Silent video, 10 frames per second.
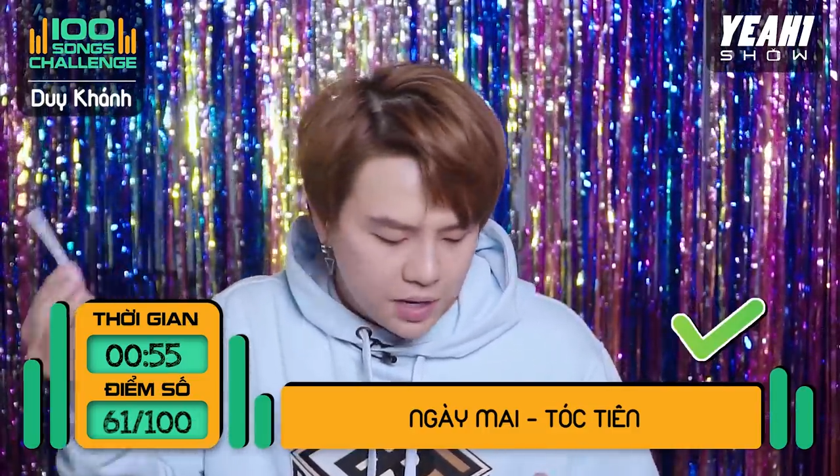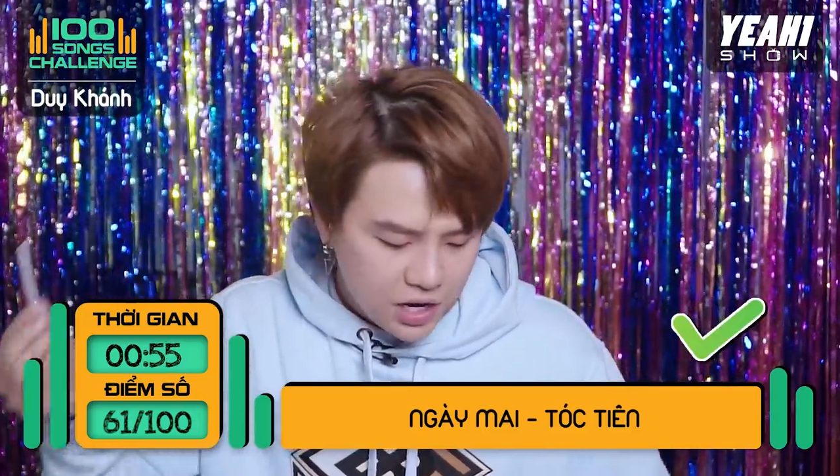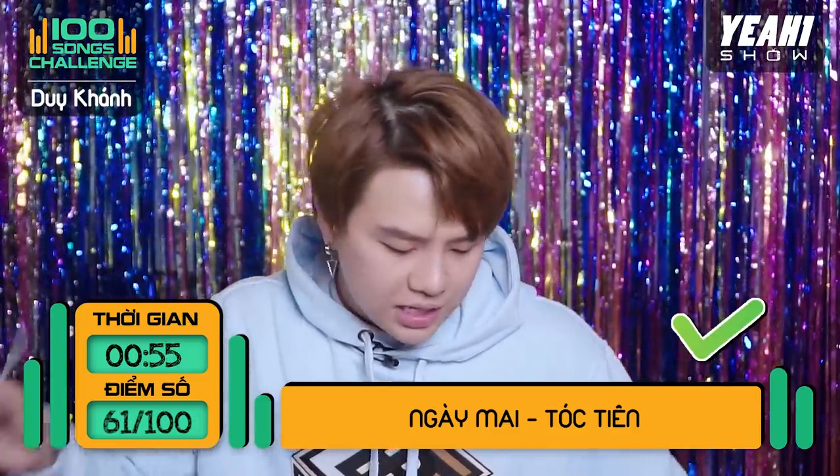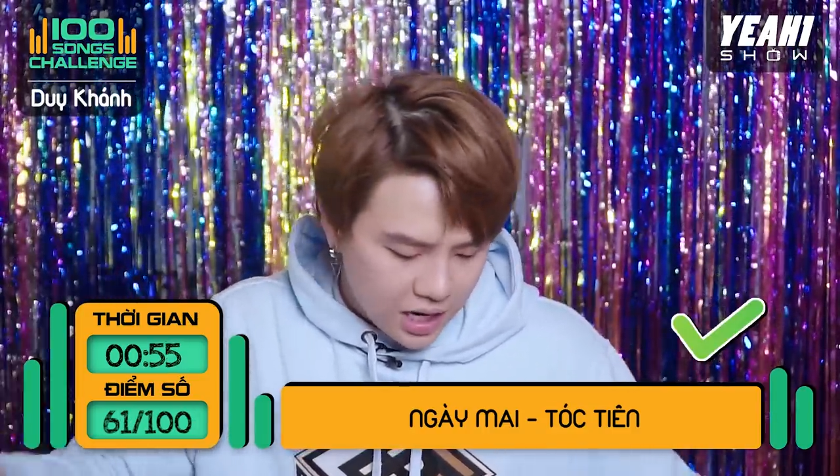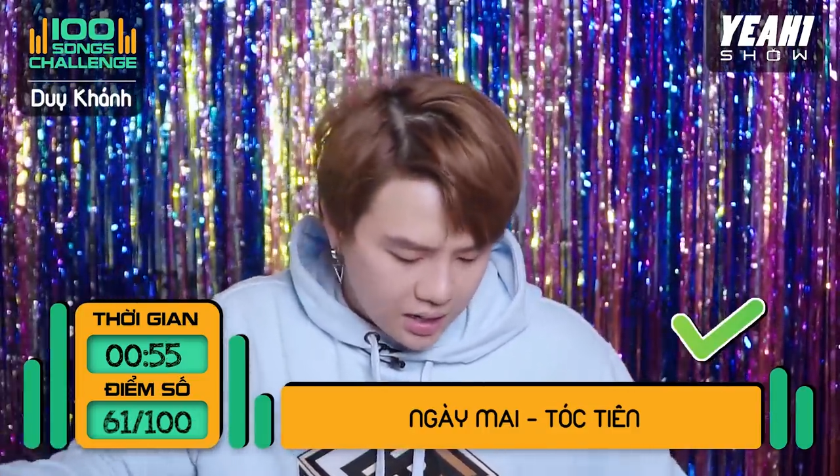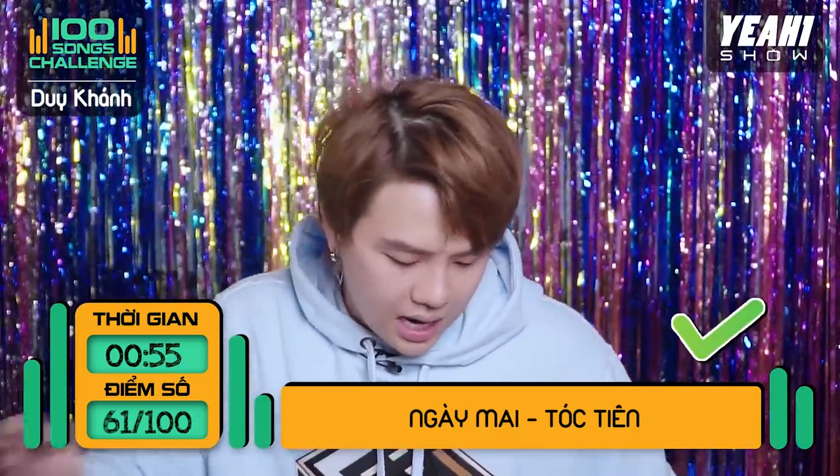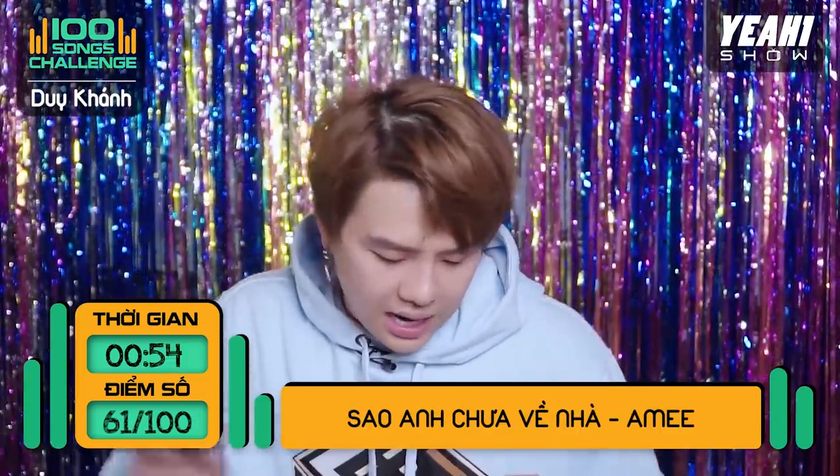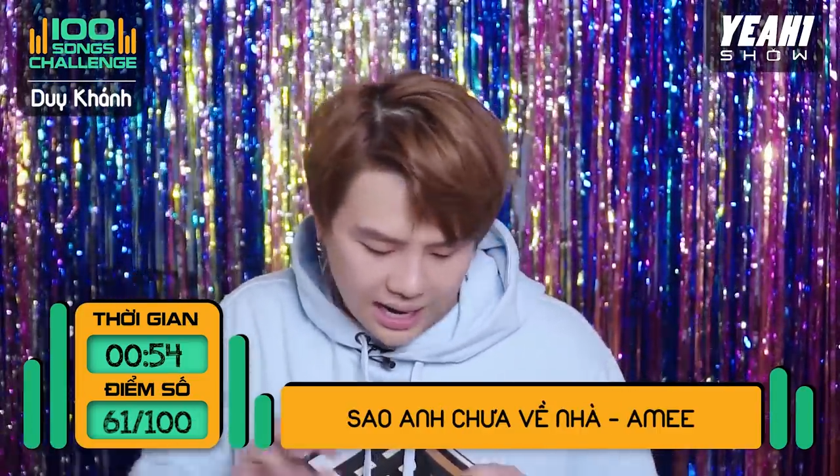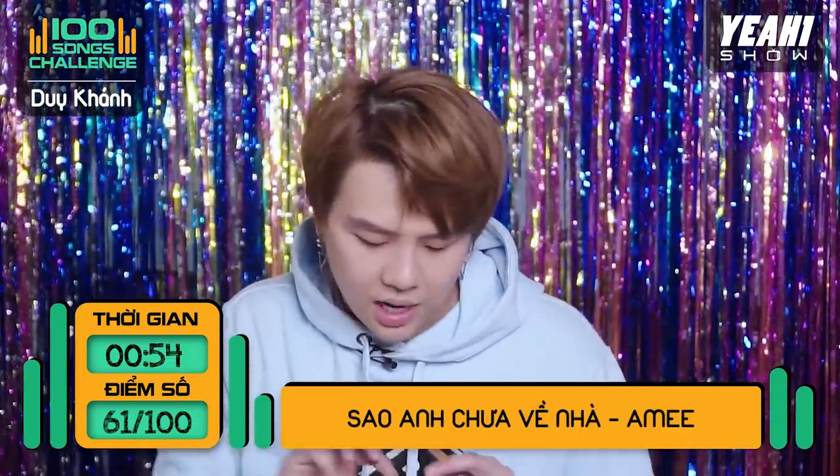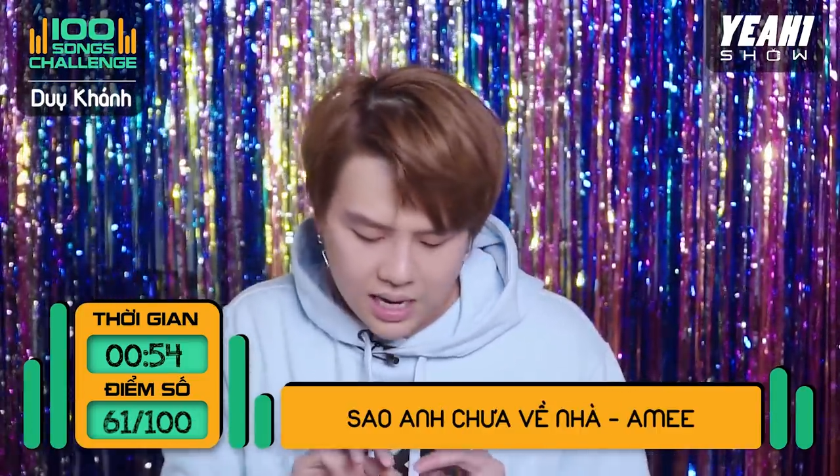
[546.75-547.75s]
bao nhiêu chờ đón
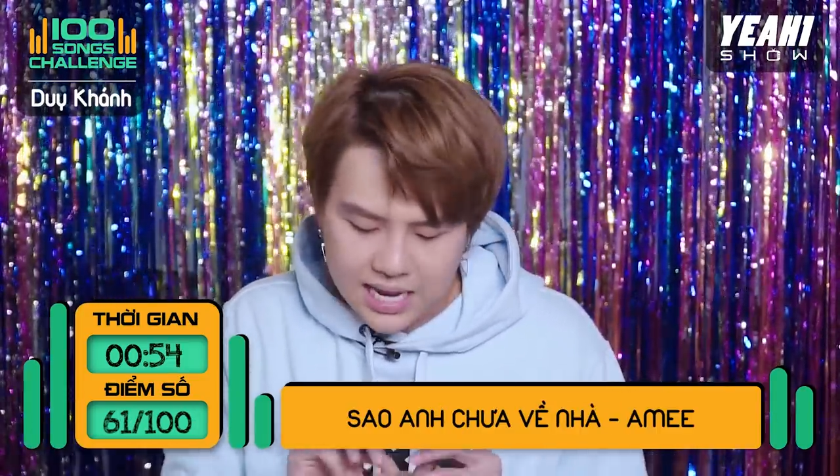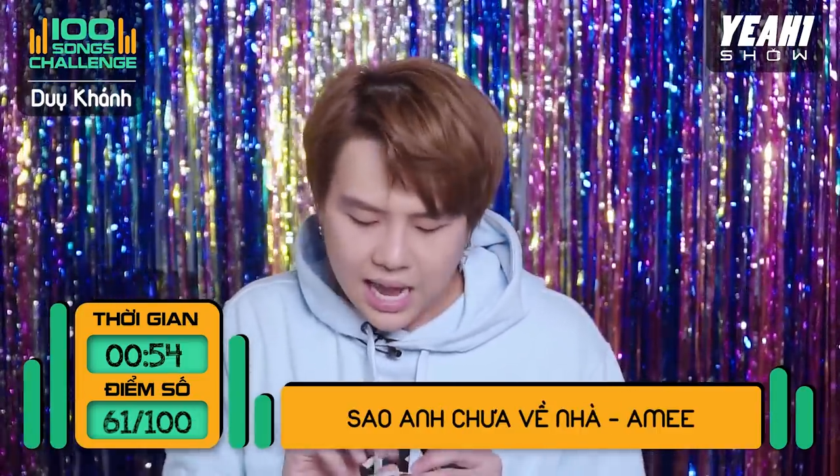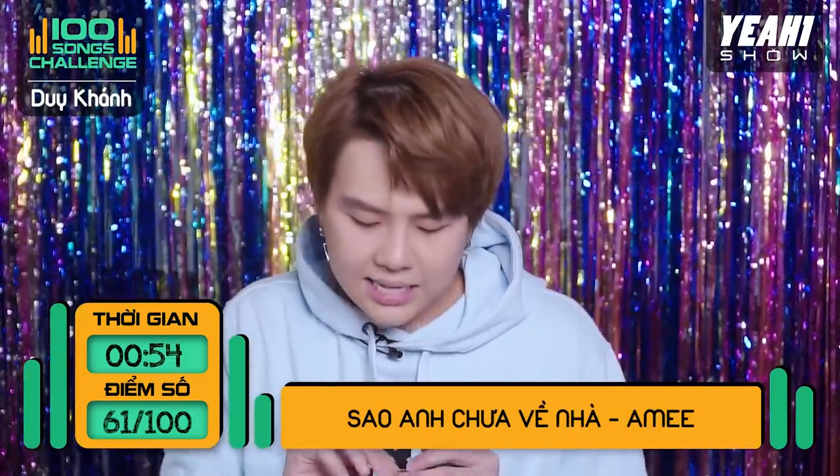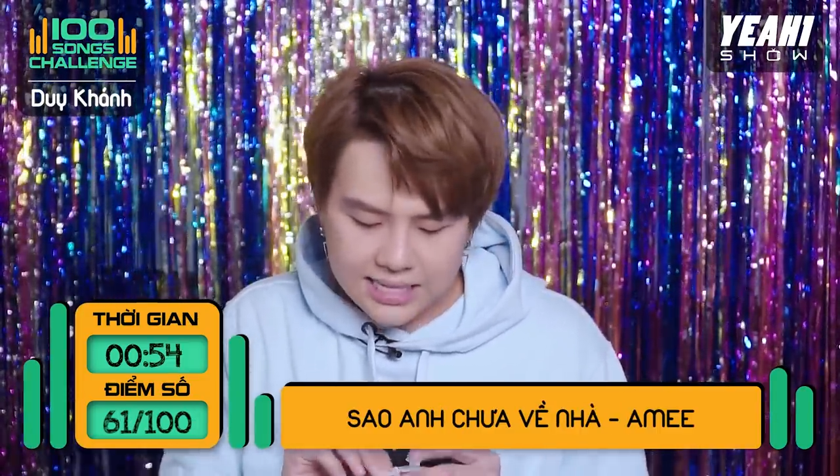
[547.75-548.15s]
anh ơi à,